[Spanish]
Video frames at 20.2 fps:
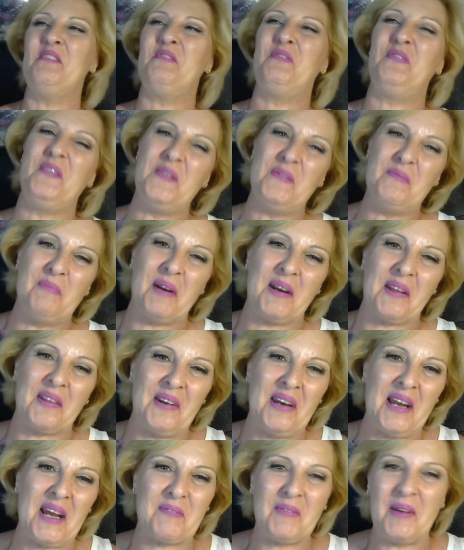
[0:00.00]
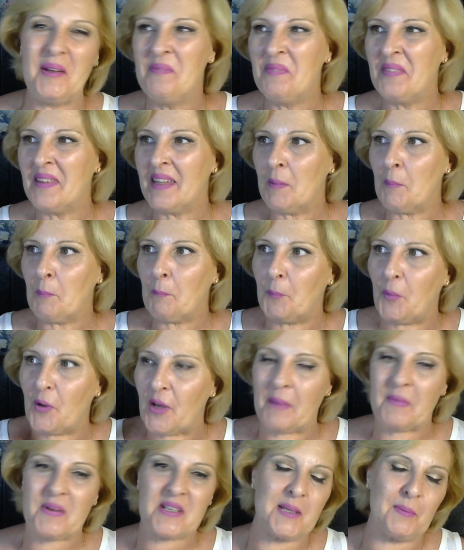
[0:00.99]
en fin, perdonadme voy
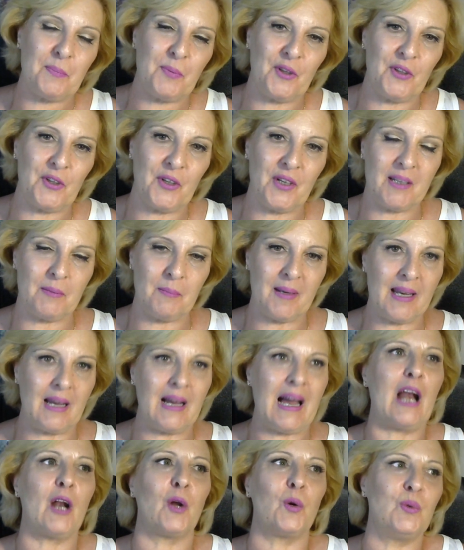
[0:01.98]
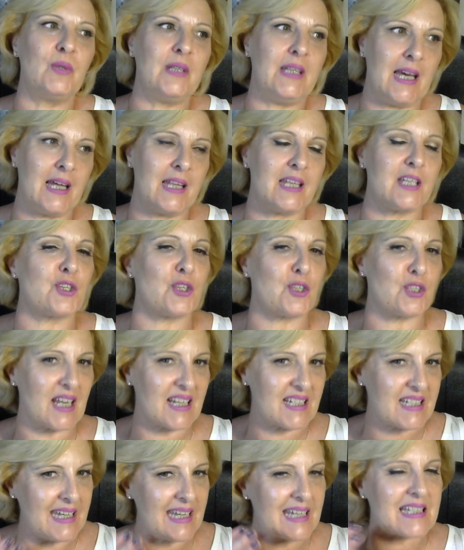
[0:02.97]
a ver si puedo irme algún día de esos
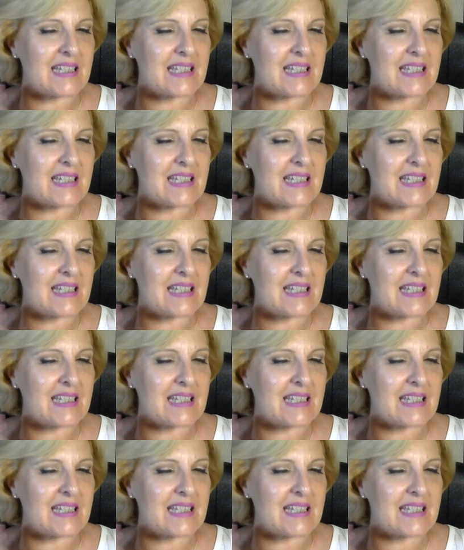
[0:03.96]
así